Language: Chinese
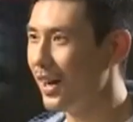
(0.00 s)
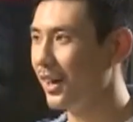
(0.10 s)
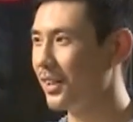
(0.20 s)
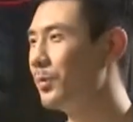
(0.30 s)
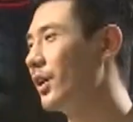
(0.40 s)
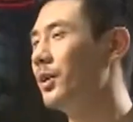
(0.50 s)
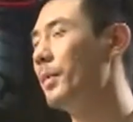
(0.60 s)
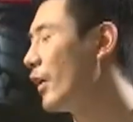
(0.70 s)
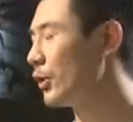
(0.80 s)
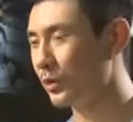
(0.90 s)
了，他们可能
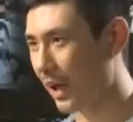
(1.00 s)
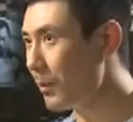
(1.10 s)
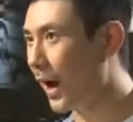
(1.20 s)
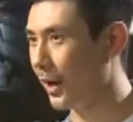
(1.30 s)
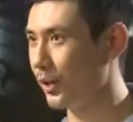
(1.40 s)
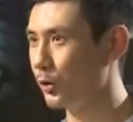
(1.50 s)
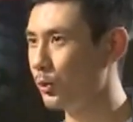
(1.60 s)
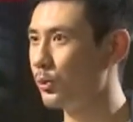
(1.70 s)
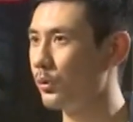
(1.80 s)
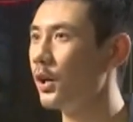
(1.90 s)
没法去丹麦
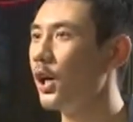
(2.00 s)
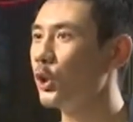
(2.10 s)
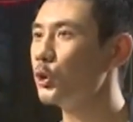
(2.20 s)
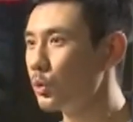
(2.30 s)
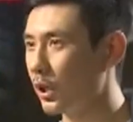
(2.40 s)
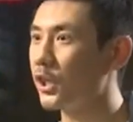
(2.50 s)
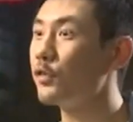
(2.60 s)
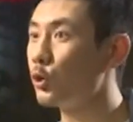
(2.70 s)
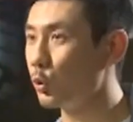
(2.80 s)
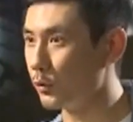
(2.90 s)
去送上这
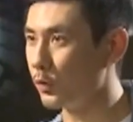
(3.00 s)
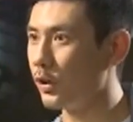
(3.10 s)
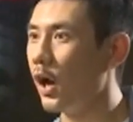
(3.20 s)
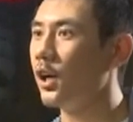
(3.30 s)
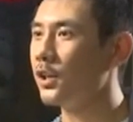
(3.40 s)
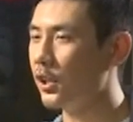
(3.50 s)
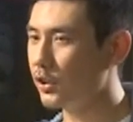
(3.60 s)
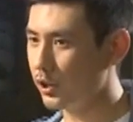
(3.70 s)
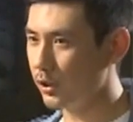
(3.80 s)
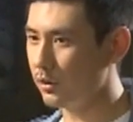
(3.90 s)
份祝福，但
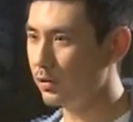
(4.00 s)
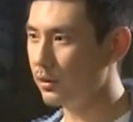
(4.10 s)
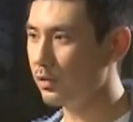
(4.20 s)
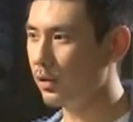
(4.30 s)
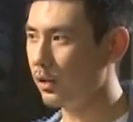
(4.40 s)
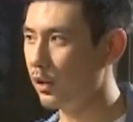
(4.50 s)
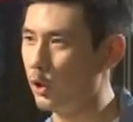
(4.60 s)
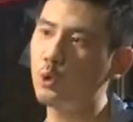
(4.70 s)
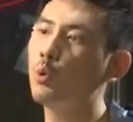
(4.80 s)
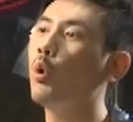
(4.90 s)
是。
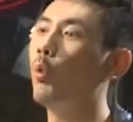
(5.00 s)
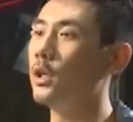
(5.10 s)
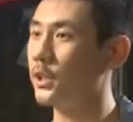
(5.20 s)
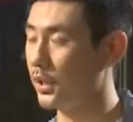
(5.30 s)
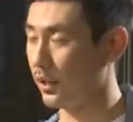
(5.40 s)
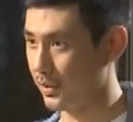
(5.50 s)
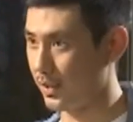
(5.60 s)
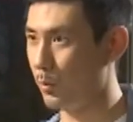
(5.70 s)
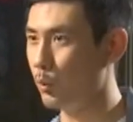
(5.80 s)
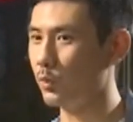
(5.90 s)
可能通过我的这档
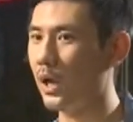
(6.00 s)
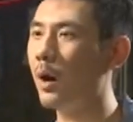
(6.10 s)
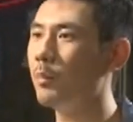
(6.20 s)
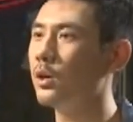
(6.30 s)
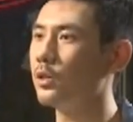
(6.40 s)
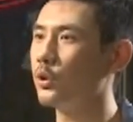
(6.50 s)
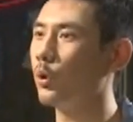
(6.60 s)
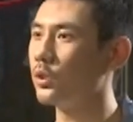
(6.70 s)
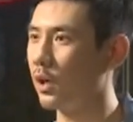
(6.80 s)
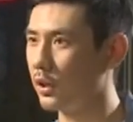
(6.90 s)
节目，他们
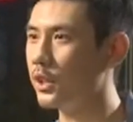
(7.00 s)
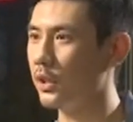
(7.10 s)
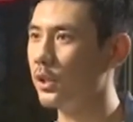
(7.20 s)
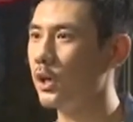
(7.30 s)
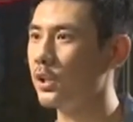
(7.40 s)
有能力，